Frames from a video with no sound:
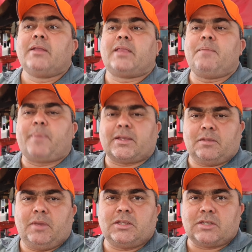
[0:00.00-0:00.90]
Tem peça
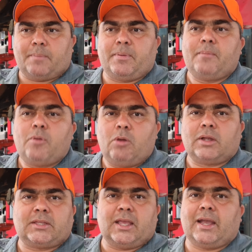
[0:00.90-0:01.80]
made in Japan
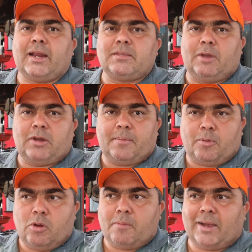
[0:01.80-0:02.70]
boa? Tem, a grande maioria é
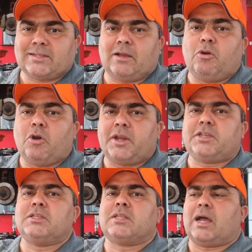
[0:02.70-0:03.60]
boa, mas a
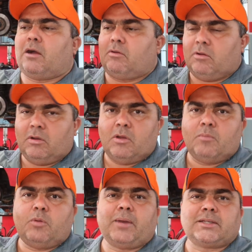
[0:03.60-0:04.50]
original,
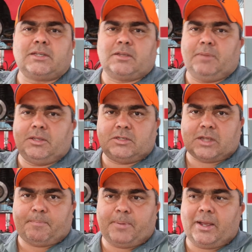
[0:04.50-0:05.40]
por mais que seja made in
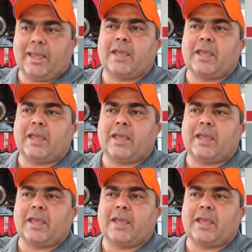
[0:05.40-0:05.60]
Japan,